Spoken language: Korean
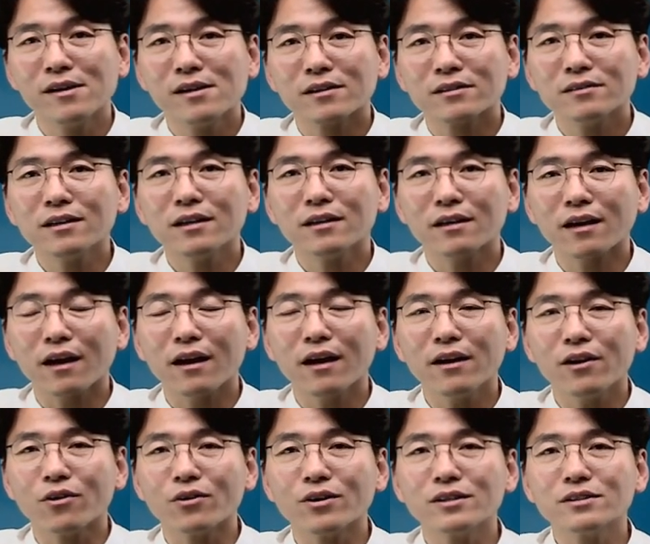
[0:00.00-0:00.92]
근데
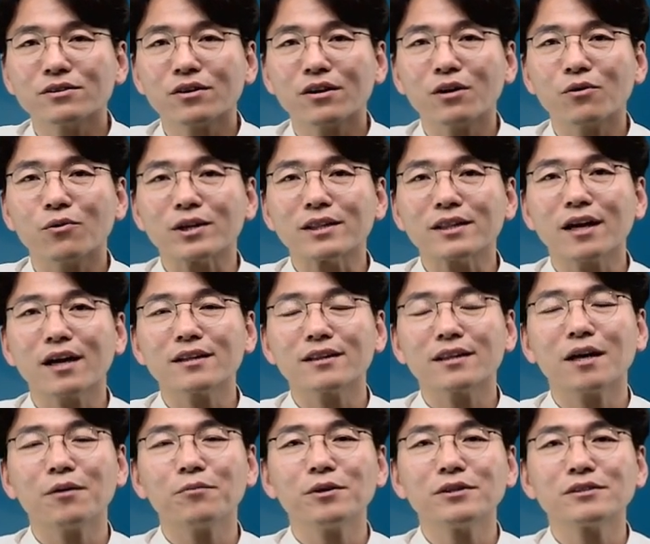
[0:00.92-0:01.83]
이렇게 여기저기를 왔다
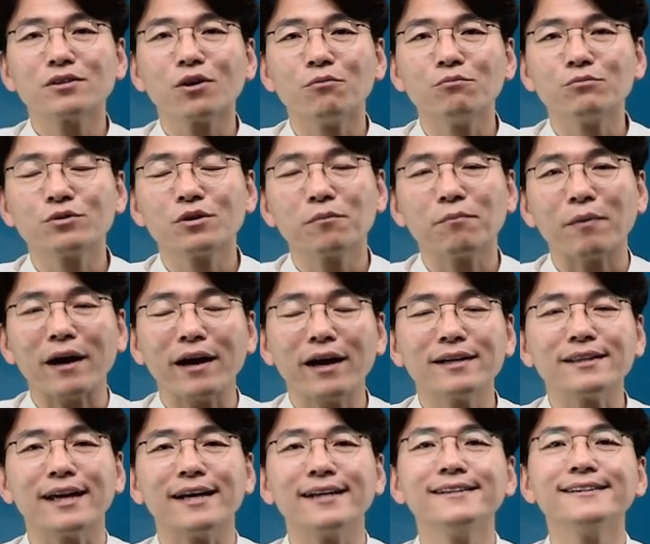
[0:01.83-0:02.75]
갔다 하면서 업무를
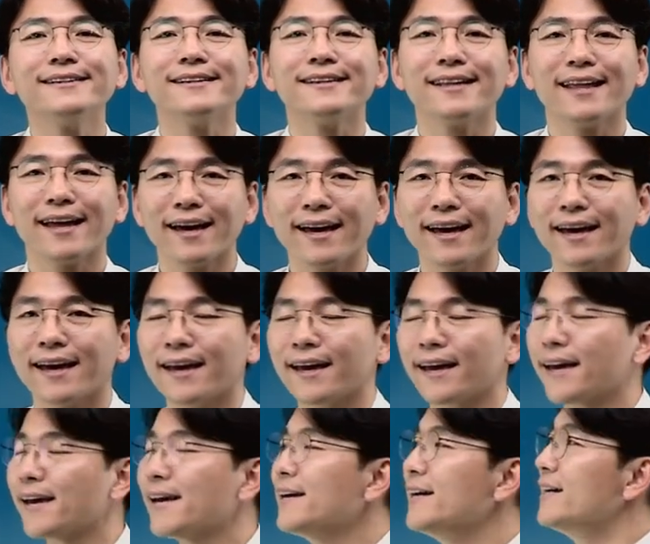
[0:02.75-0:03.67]
봐야
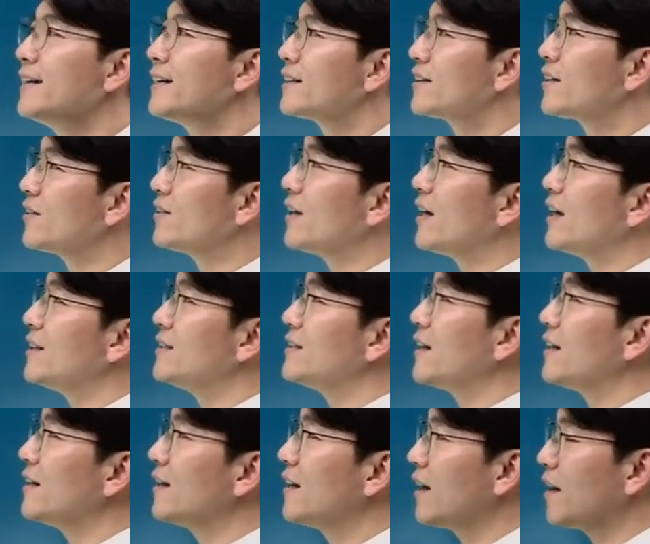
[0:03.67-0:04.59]
되는데 그런데
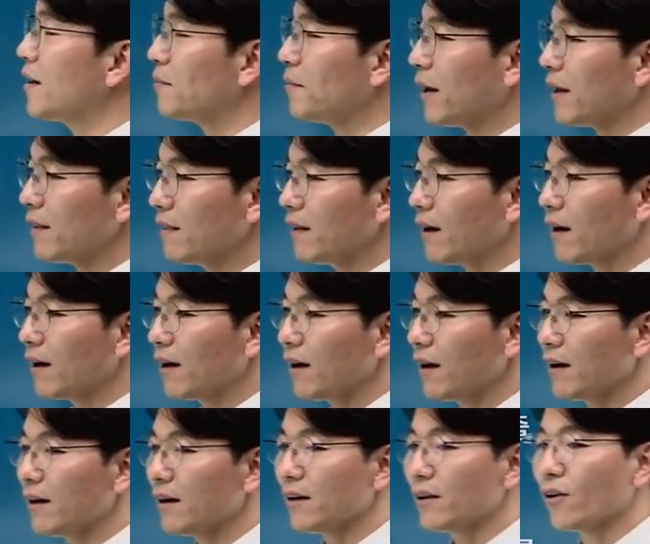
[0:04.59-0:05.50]
이제 이게
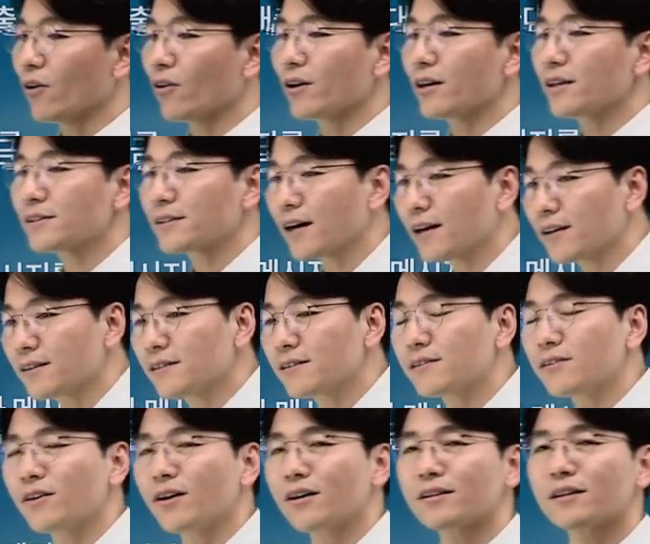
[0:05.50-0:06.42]
맨날 여기
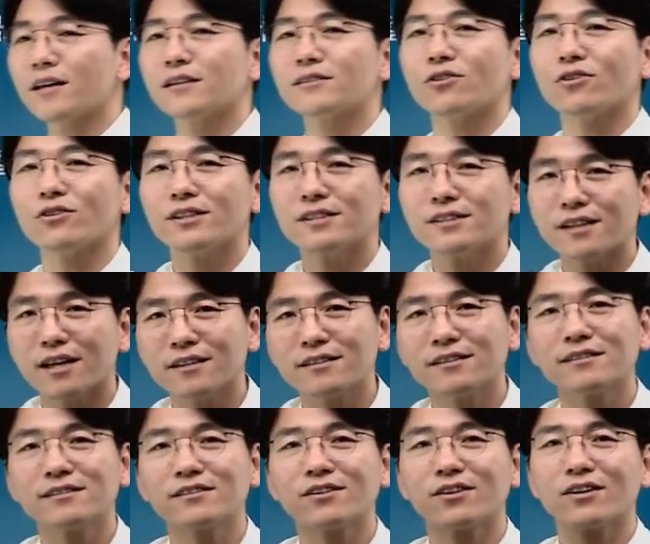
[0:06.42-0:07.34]
사이트 들어갔다 저기
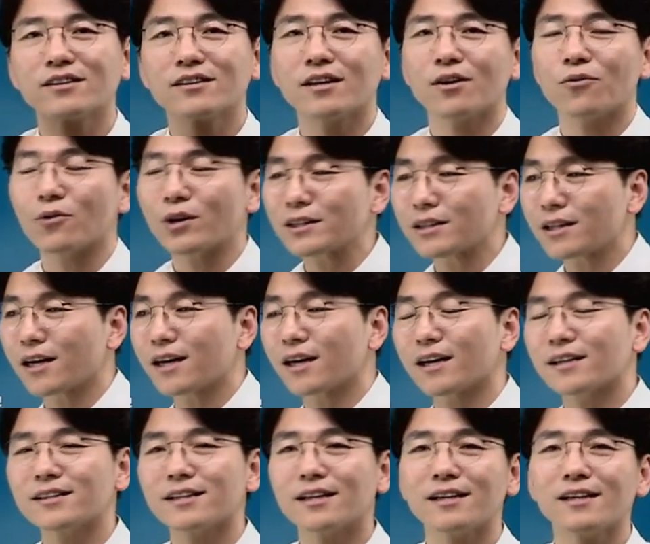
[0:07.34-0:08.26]
사이트 들어갔다 왔다리
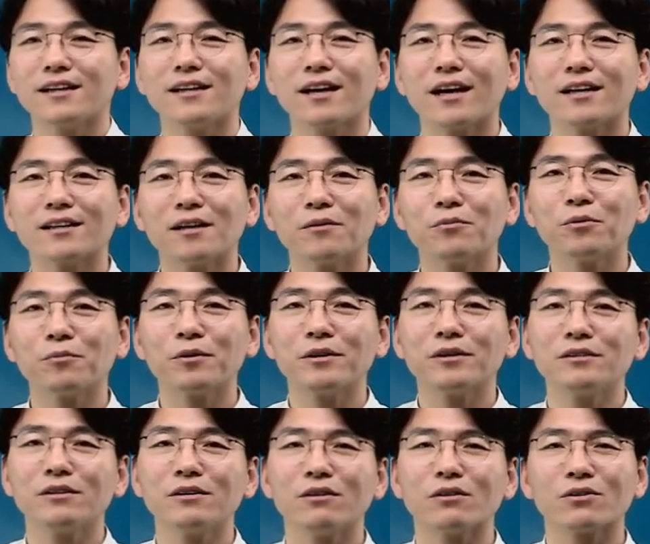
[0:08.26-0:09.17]
갔다리 이렇게 하다
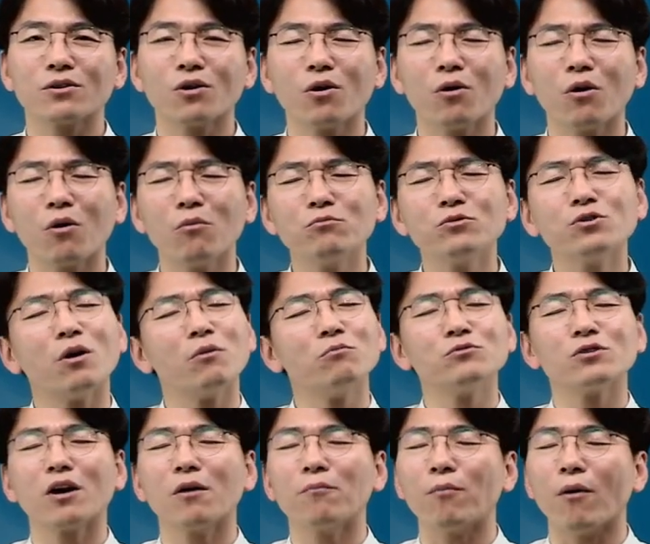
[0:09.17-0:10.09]
보면은요 너무
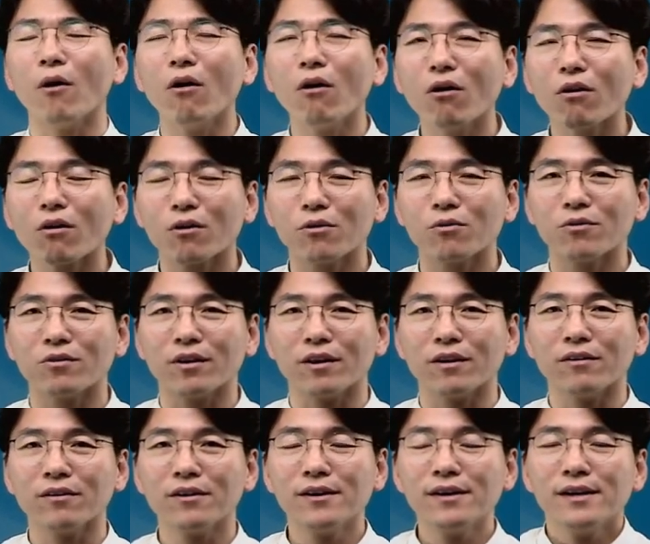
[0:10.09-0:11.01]
업무가 번거로운
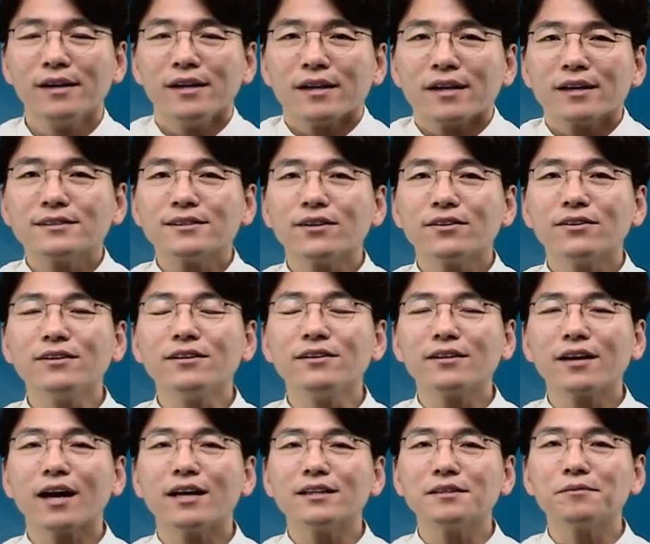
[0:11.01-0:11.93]
거예요. 그래서 이걸
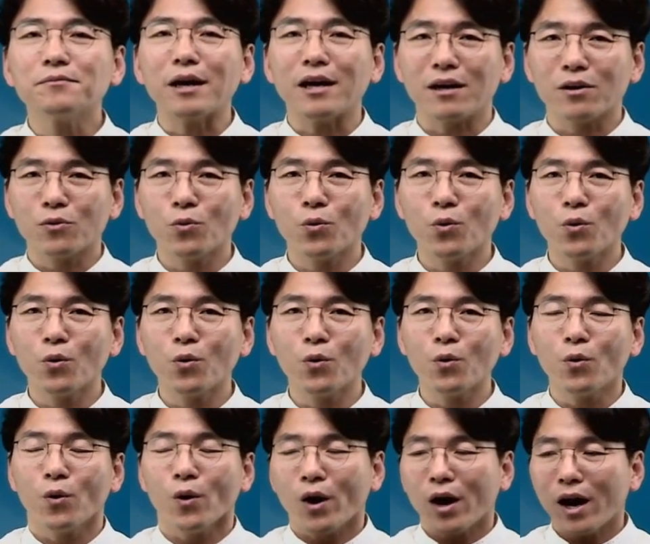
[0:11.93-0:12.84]
이렇게 하지 말고